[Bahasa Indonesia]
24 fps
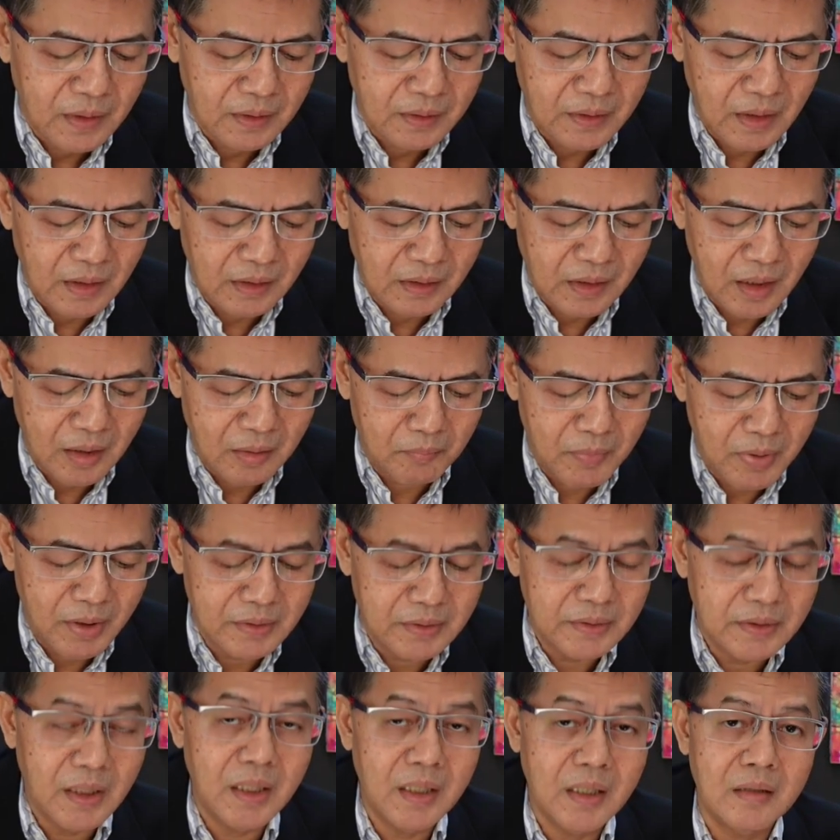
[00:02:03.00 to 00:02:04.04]
yang
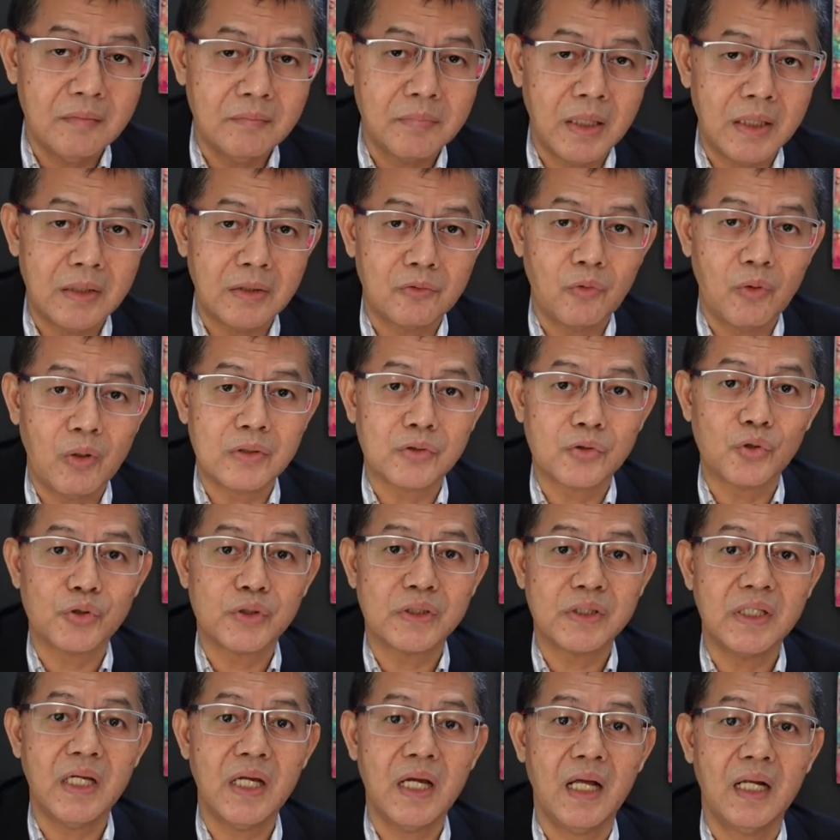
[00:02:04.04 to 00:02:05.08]
namanya bantuan
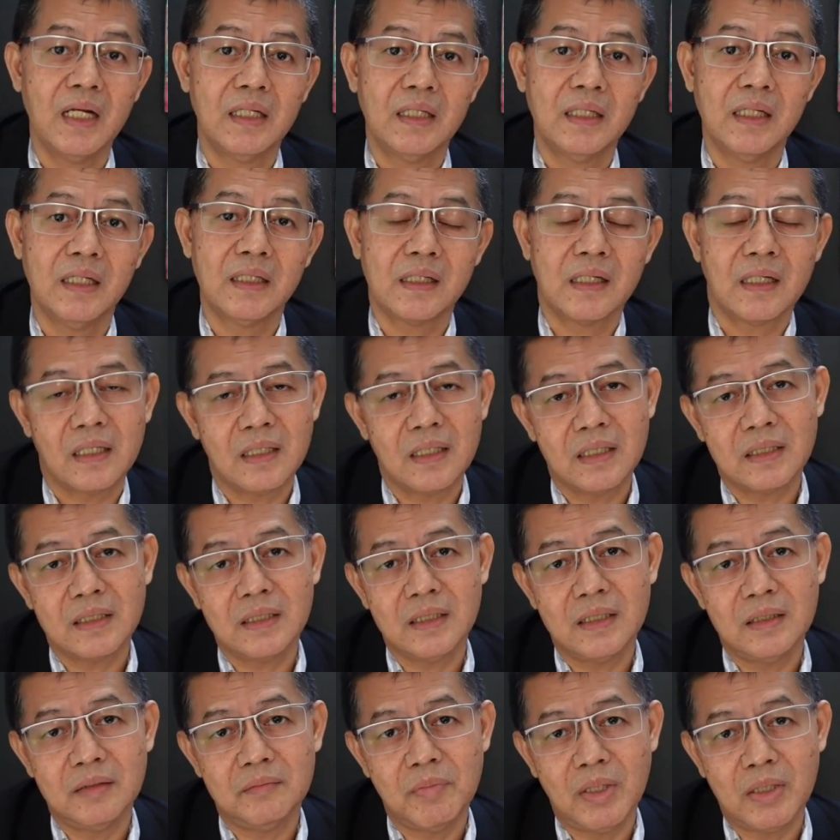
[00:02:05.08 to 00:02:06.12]
sosial ya karena
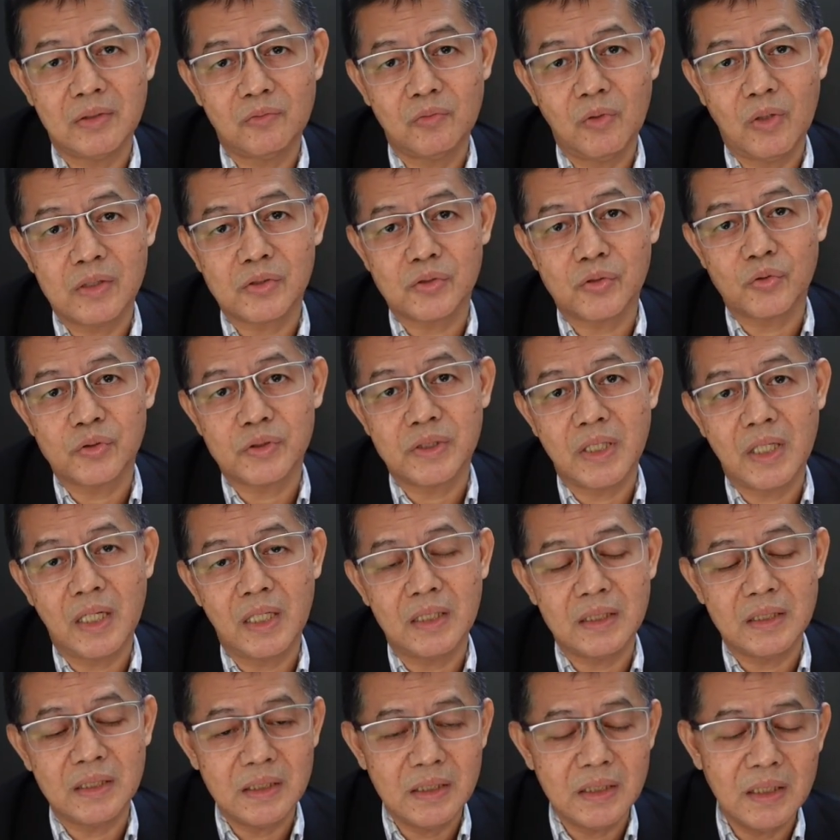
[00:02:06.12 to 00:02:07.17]
di bantuan
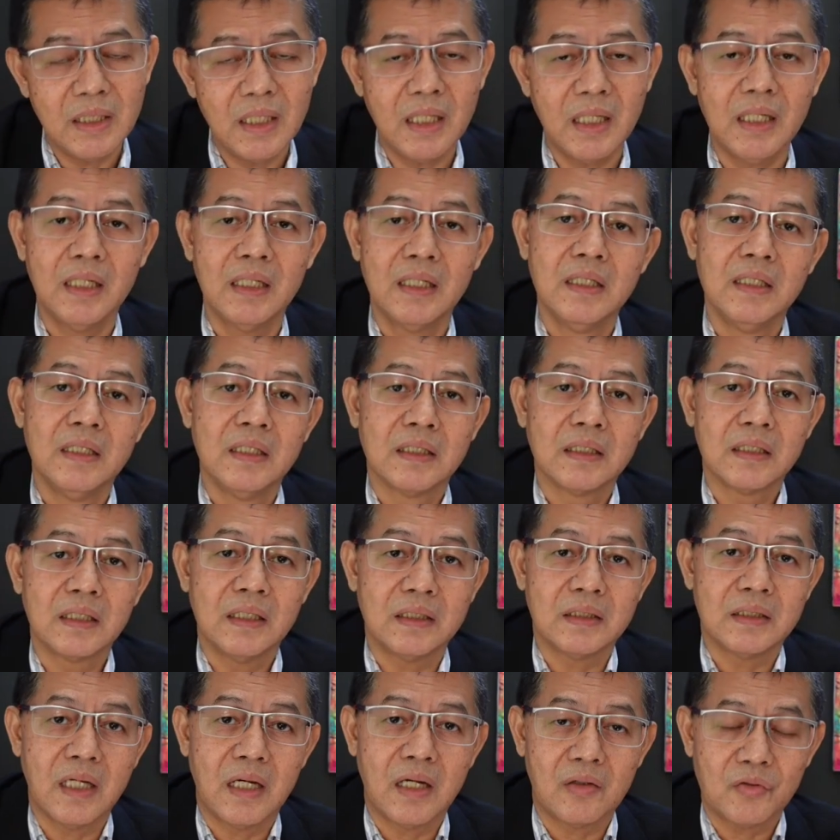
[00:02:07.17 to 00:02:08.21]
sosial inilah
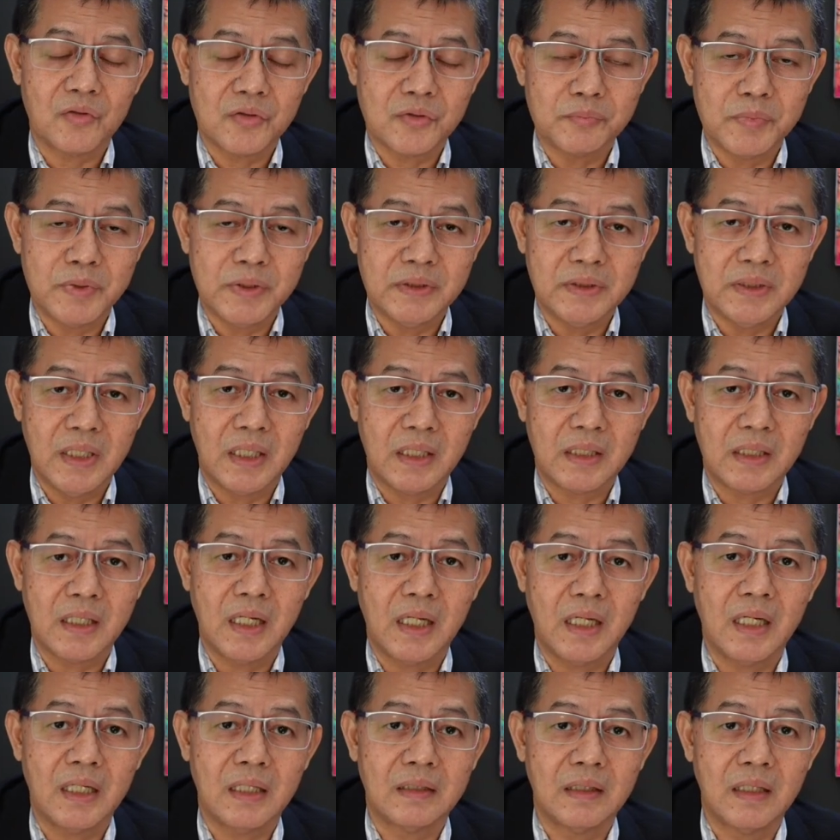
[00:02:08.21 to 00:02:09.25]
kita harus
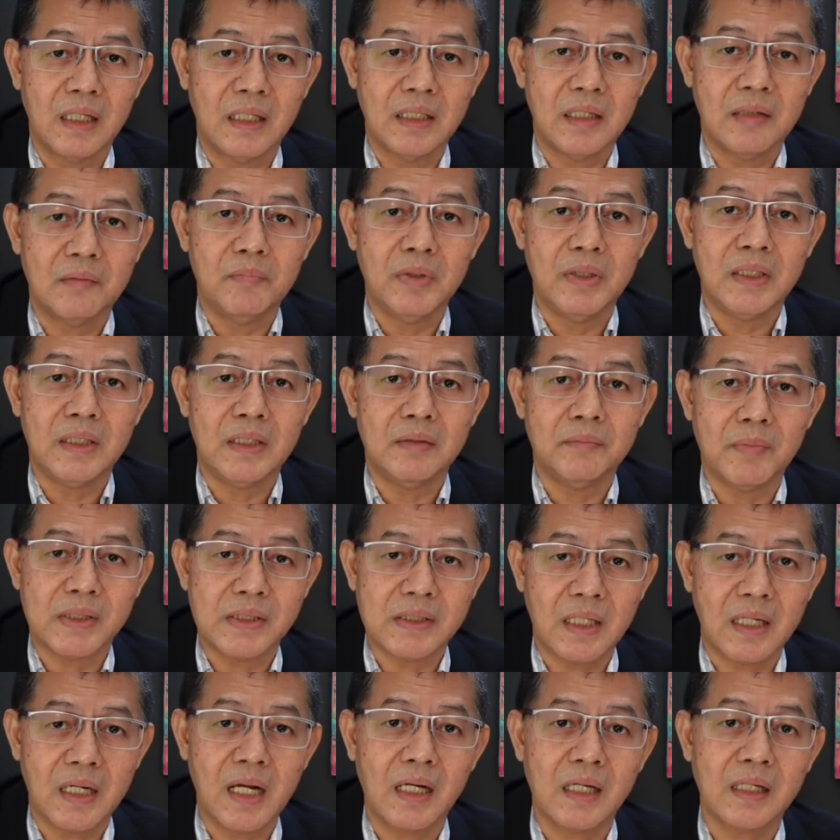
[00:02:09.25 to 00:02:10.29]
menjaga daya beli
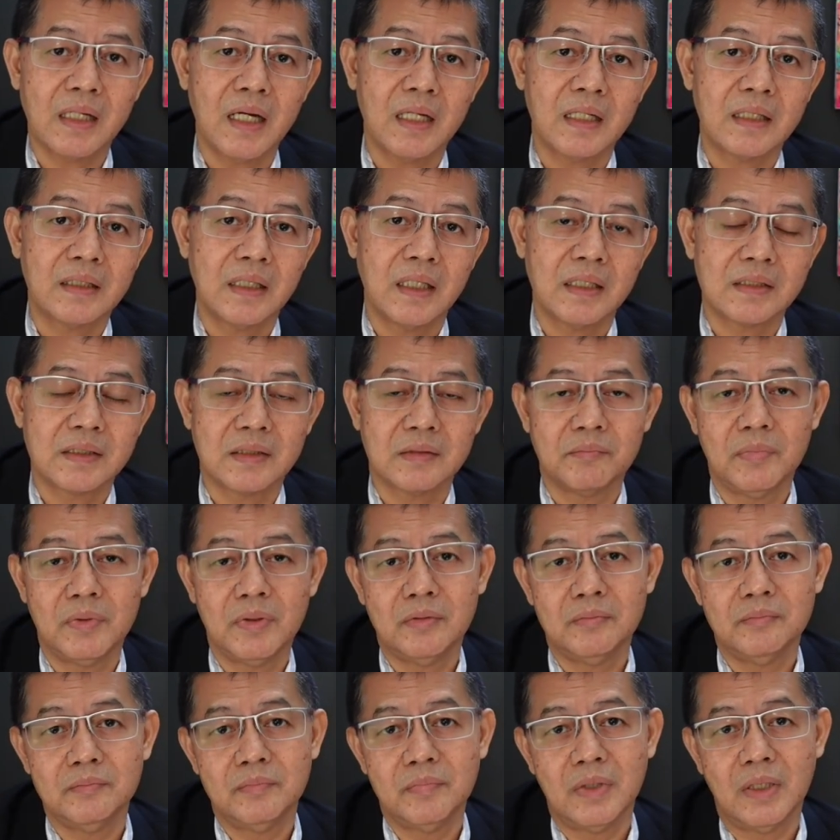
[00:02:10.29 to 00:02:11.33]
masyarakat ya
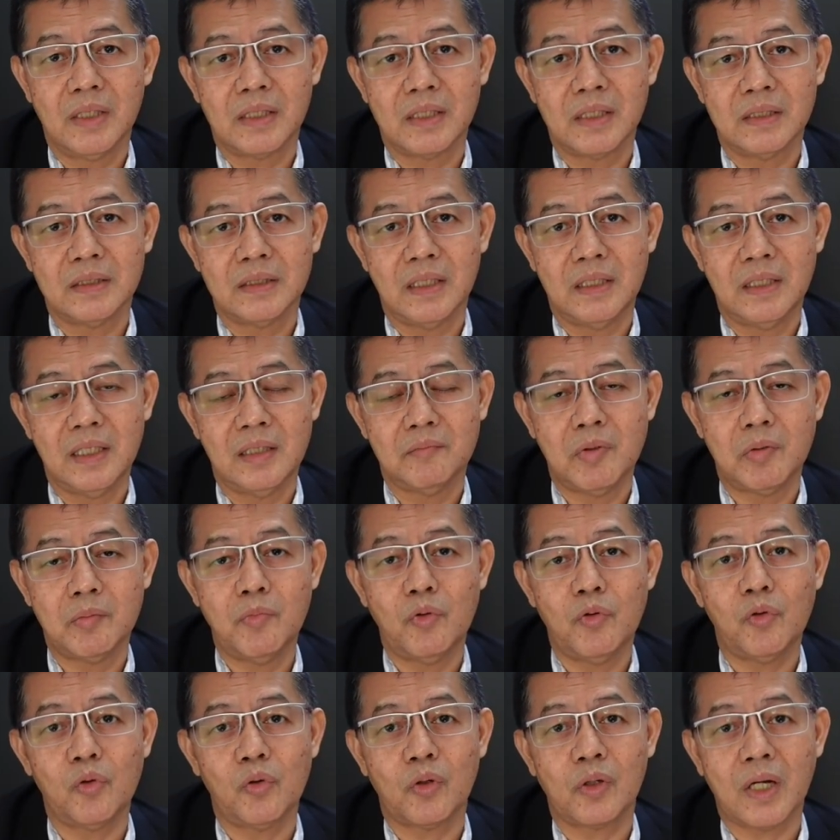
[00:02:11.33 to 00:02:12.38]
sebelum uh, kejadian
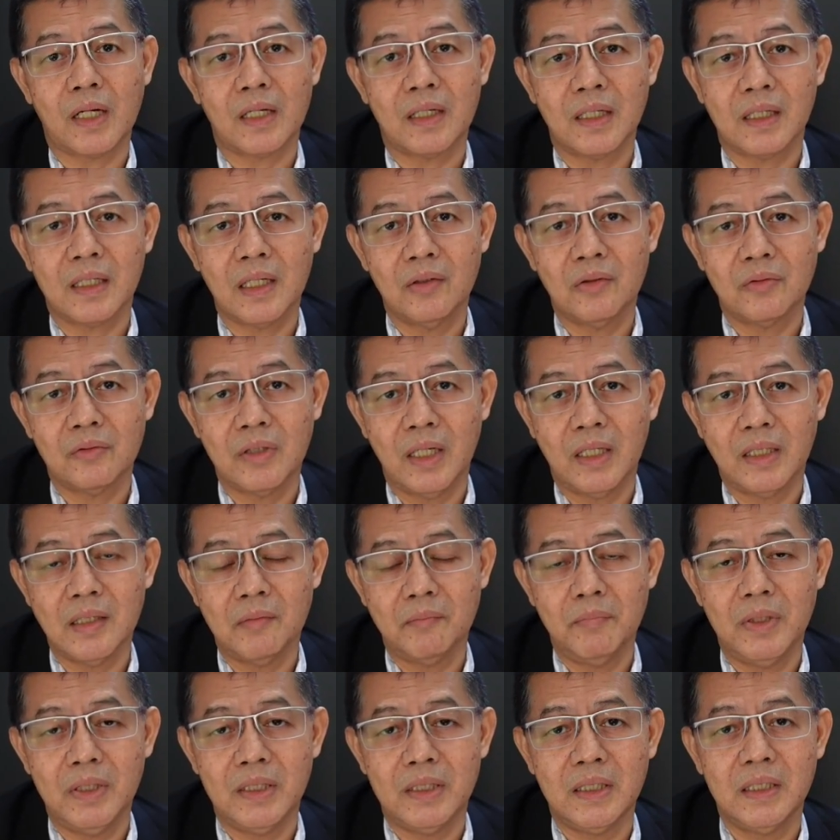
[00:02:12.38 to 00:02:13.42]
memburuk karena kalau daya
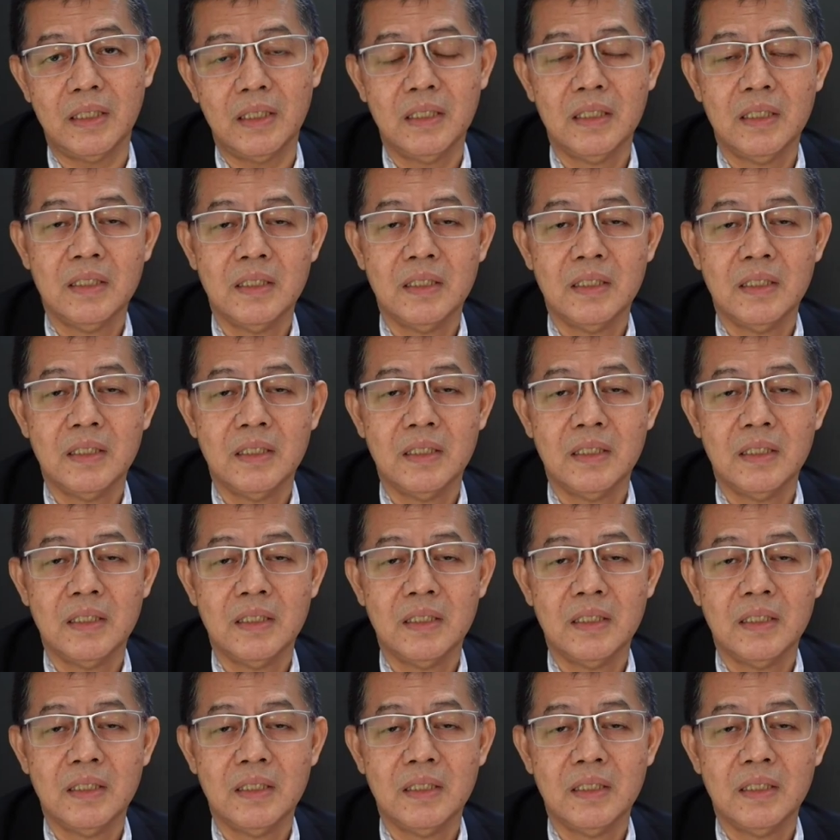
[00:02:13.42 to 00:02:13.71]
beli